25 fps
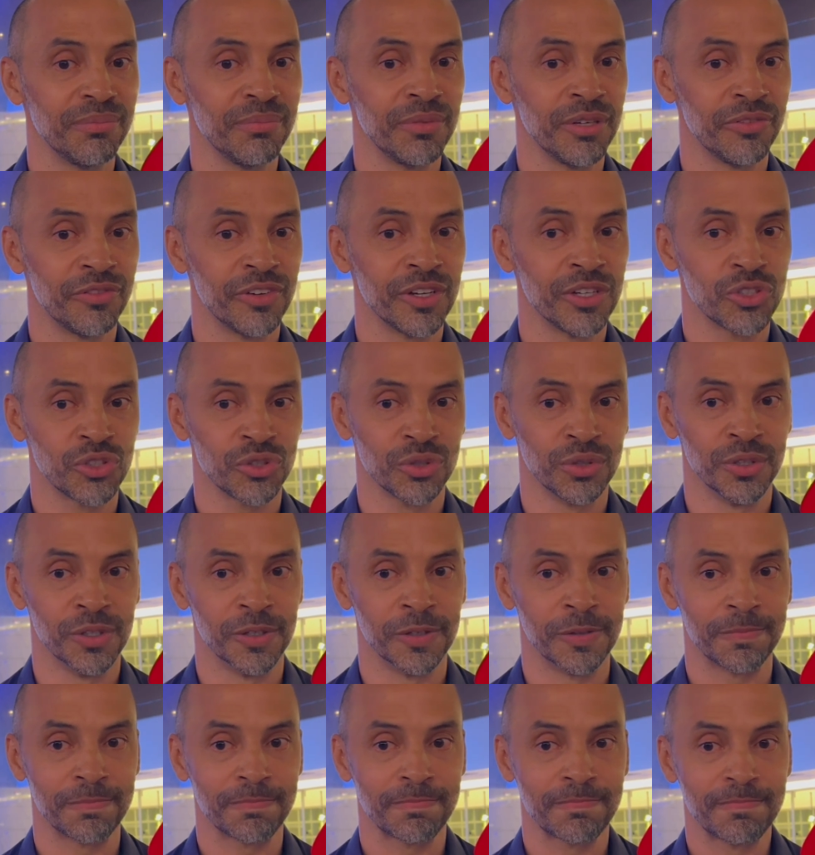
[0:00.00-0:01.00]
me
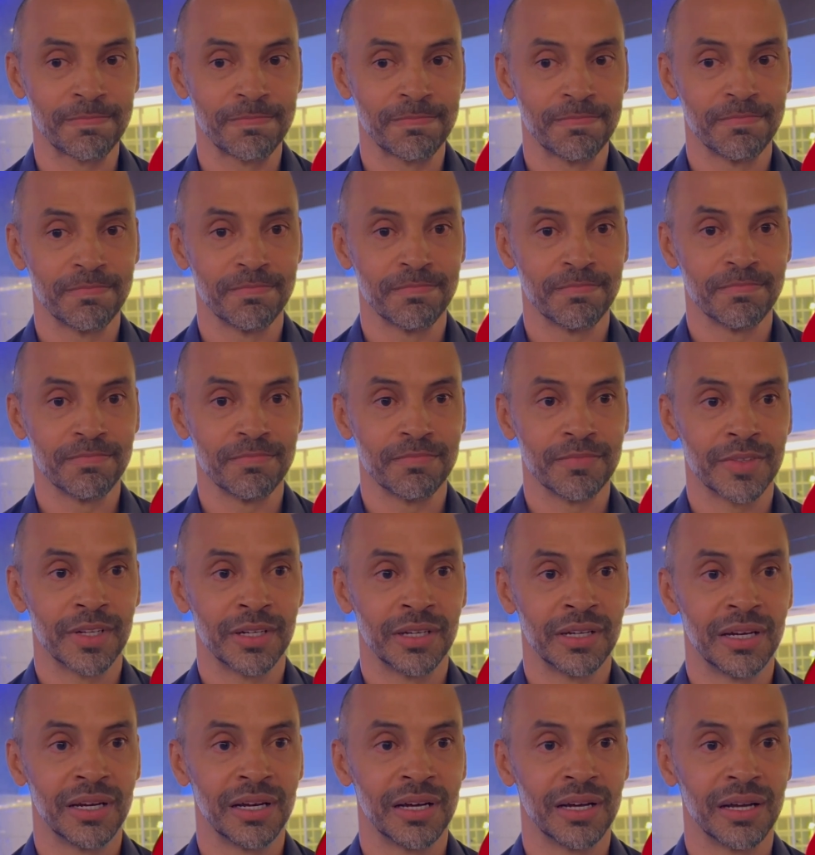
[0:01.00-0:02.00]
vejo
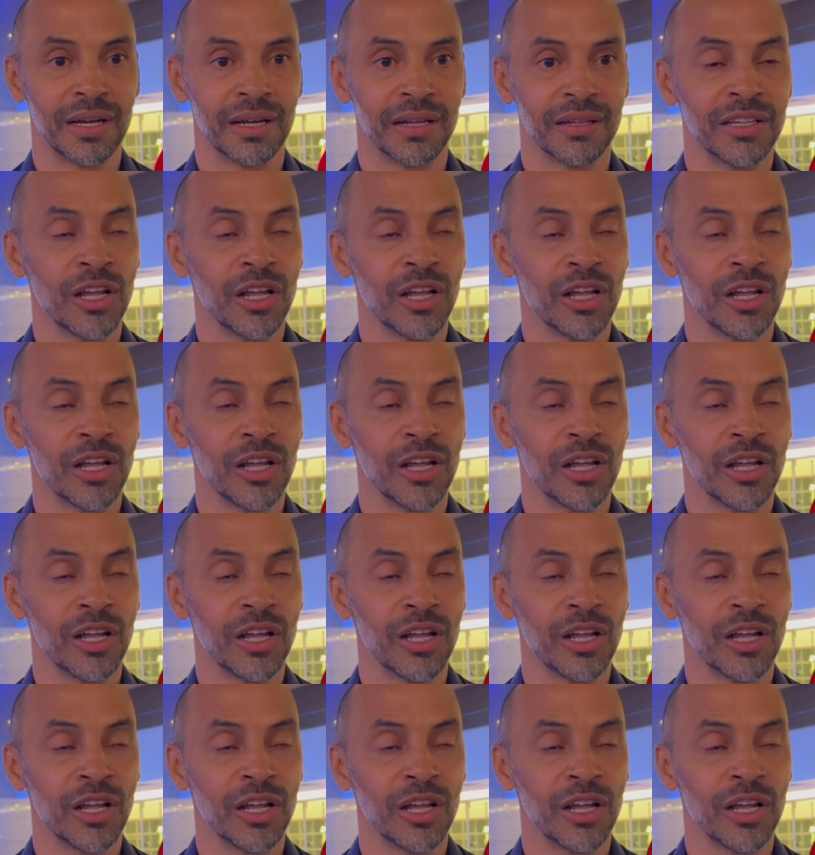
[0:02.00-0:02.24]
é,